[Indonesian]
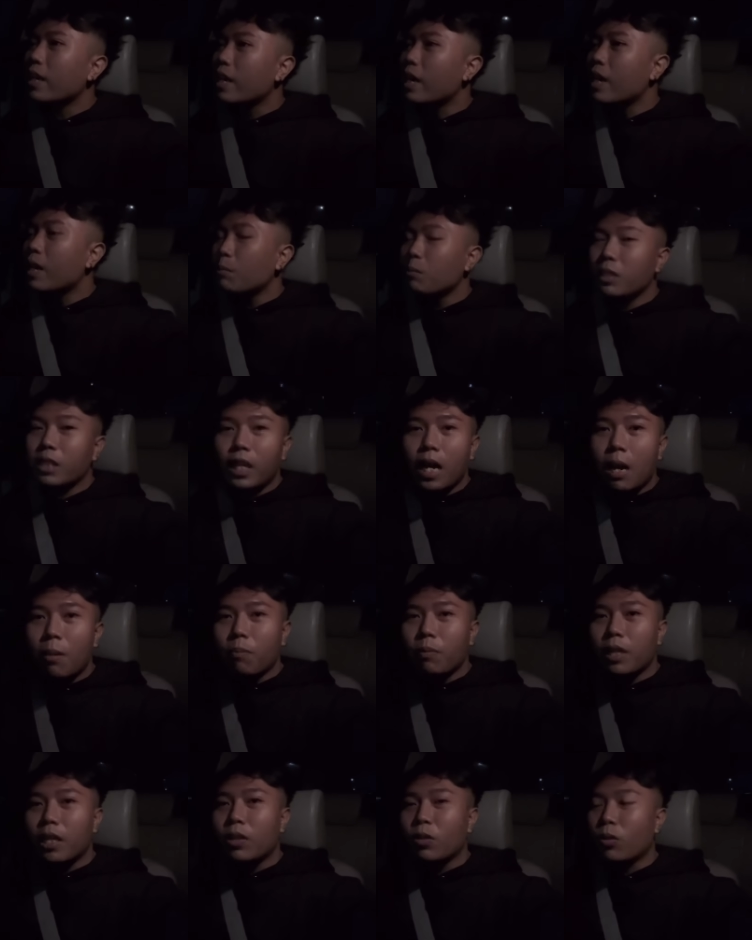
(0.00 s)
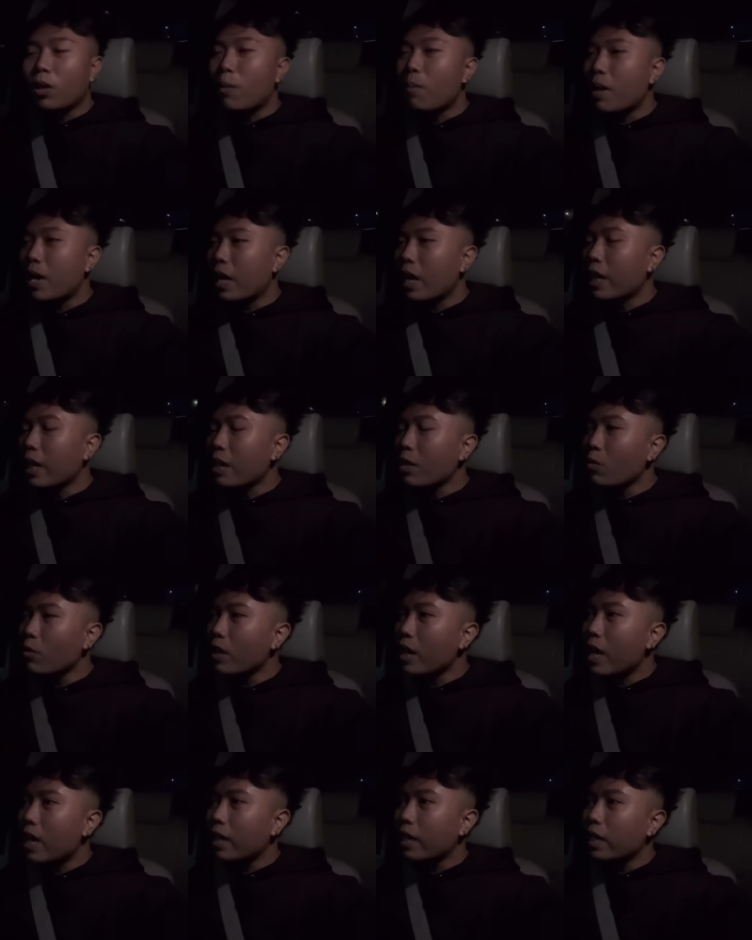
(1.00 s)
6 jam gitu kemarin kan
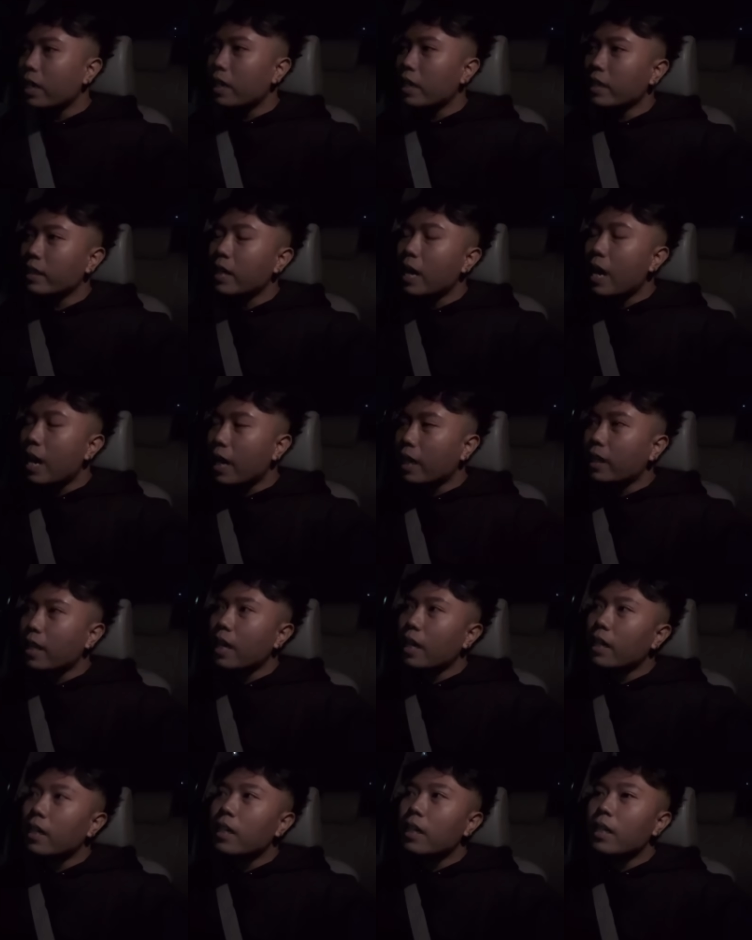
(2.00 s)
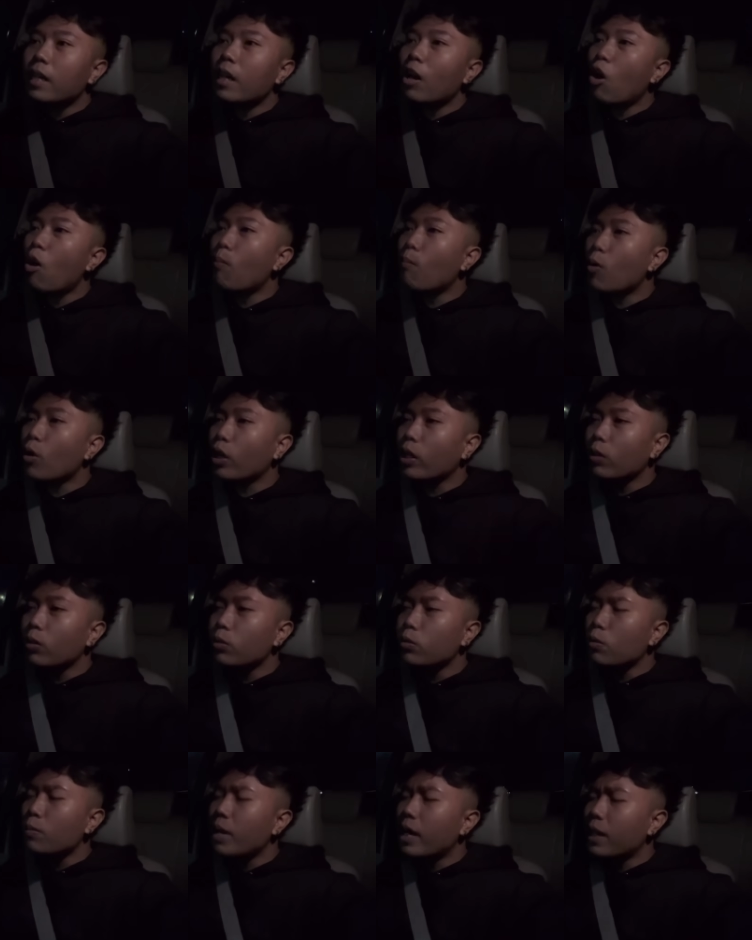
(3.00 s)
gue dari Jakarta ke Lombok
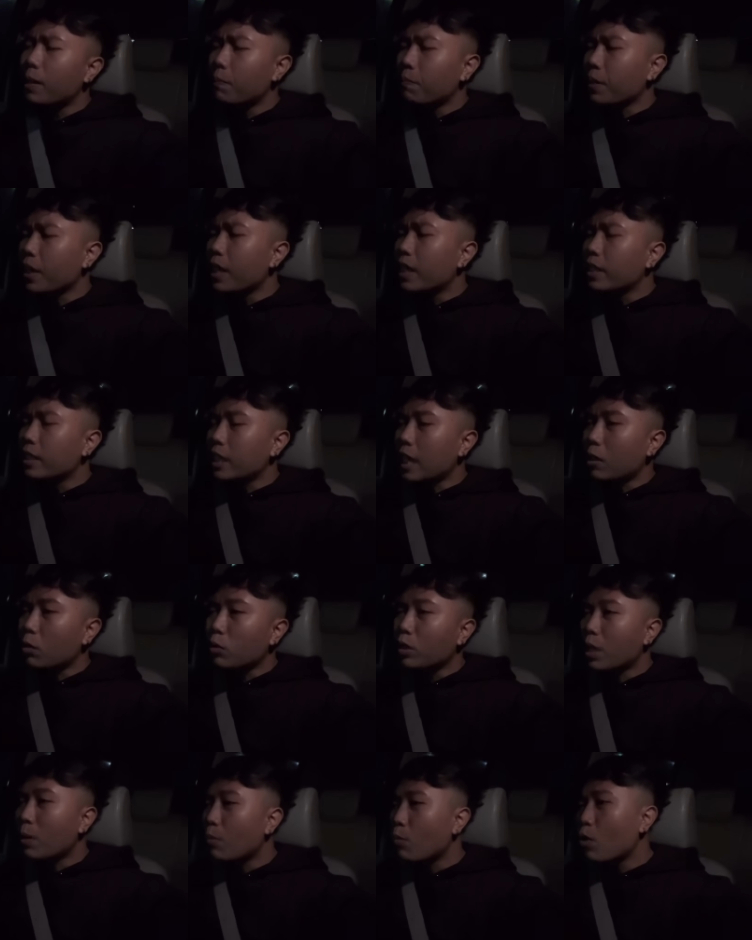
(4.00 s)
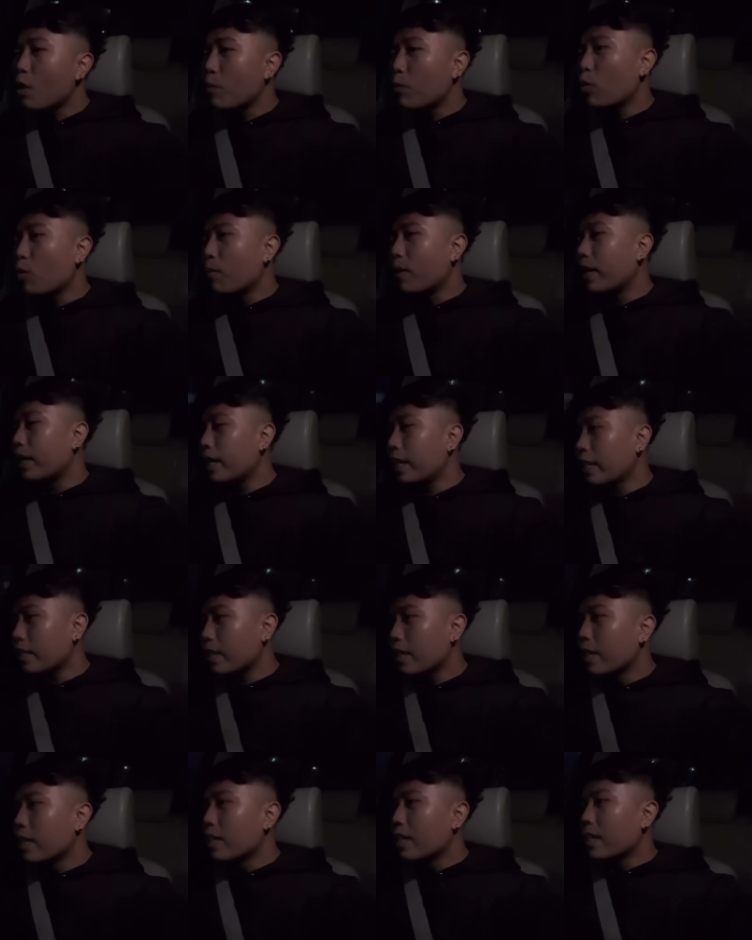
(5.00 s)
itu cuman 1 jam 20 menit
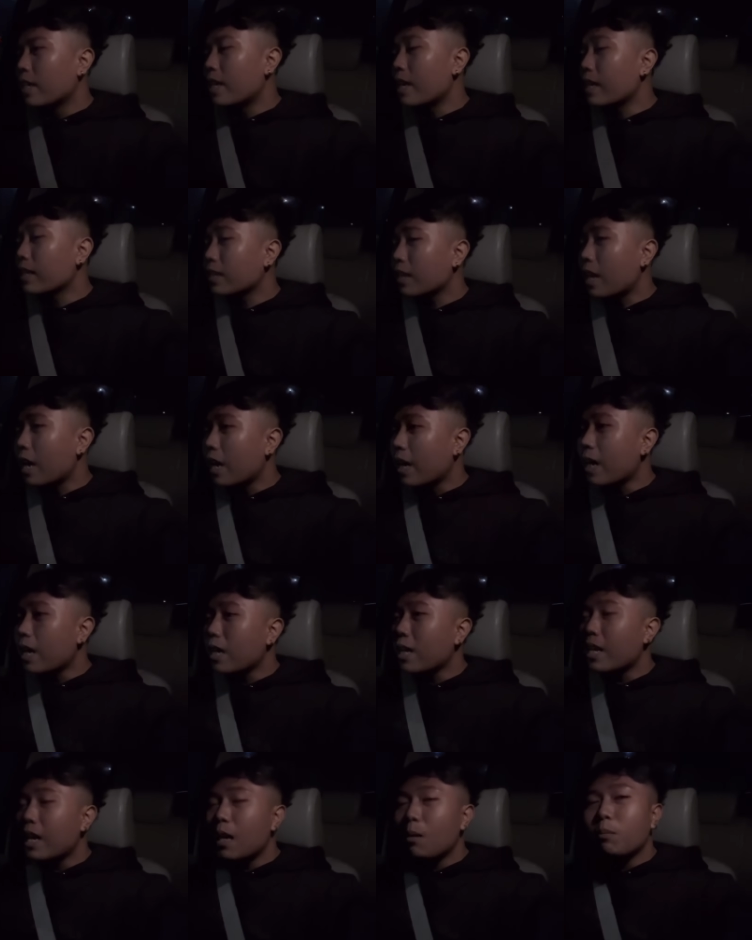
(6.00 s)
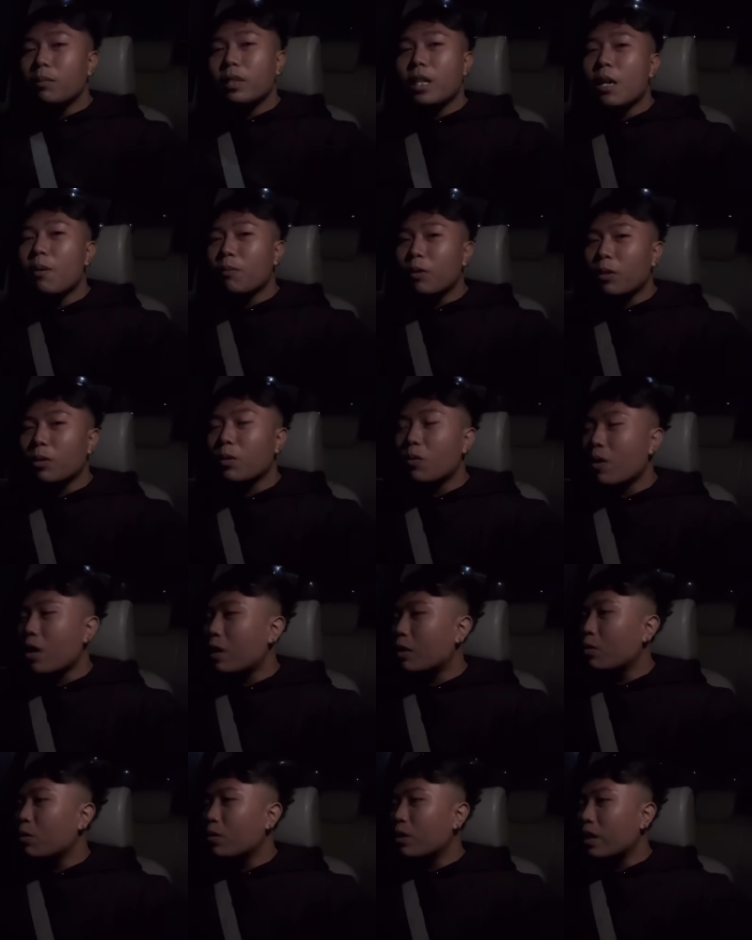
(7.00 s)
dan sekarang 6 jam gitu
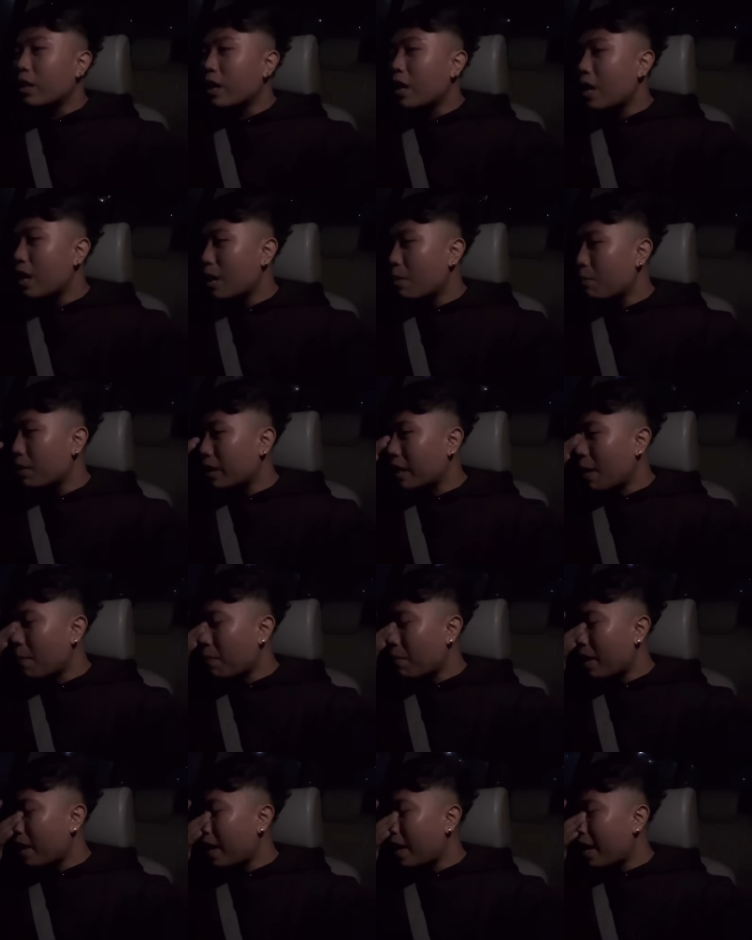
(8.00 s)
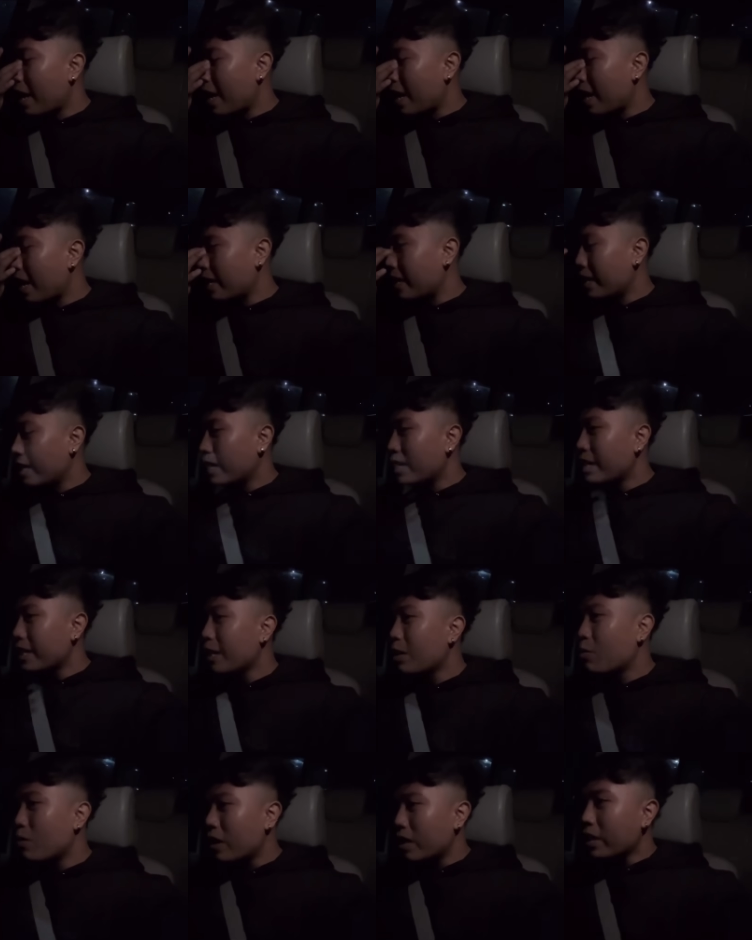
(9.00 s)
waduh gila betapa
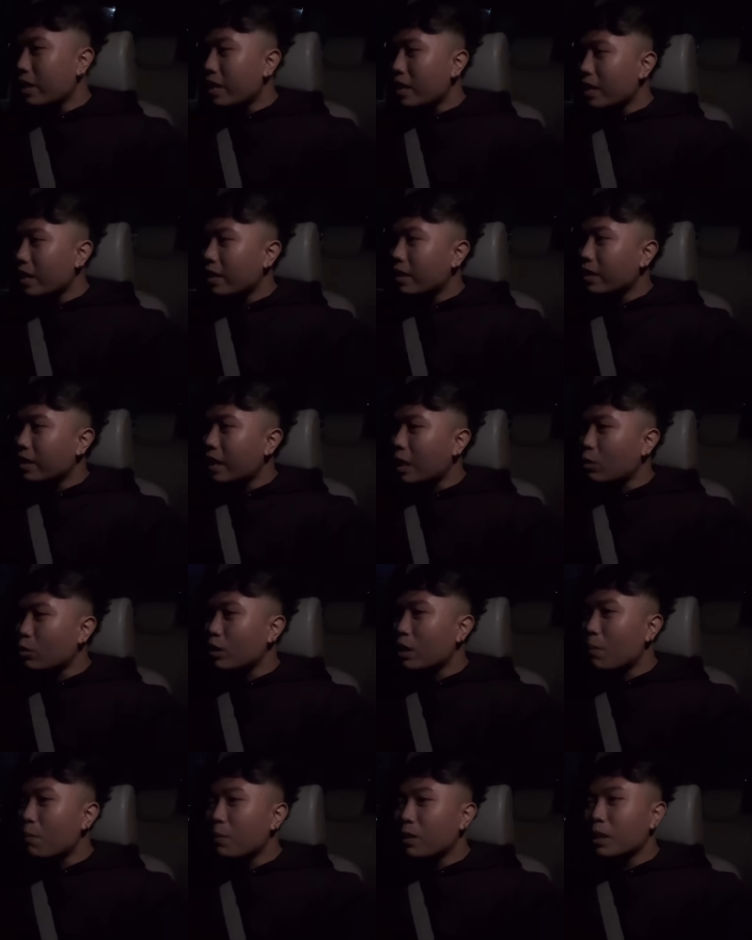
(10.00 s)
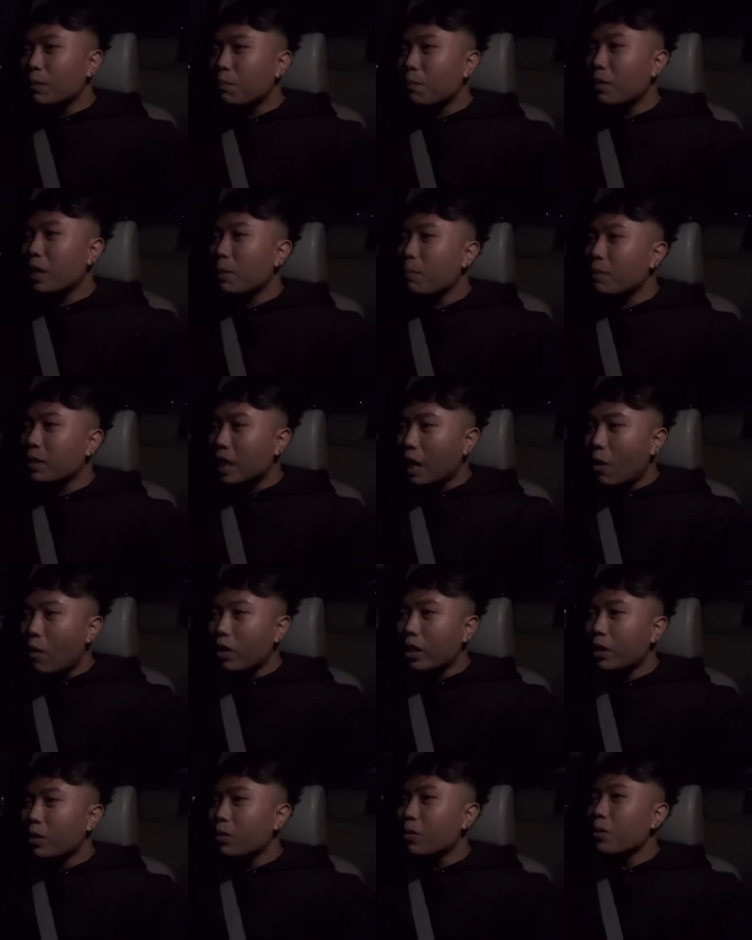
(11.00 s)
ini ya gue aja 1 jam di, di
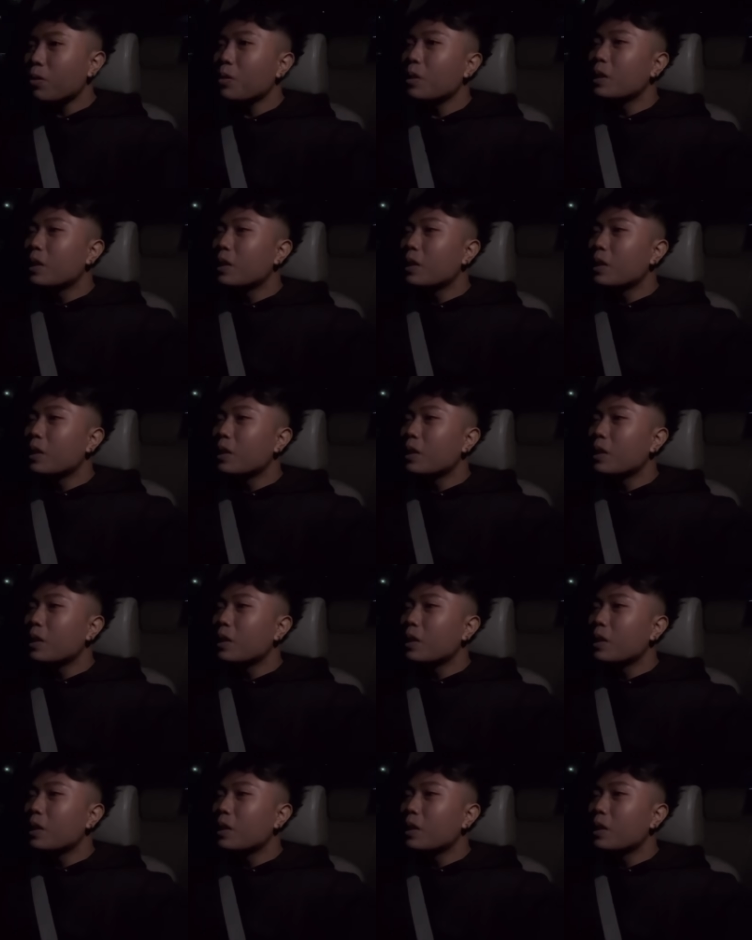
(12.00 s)
pesawat itu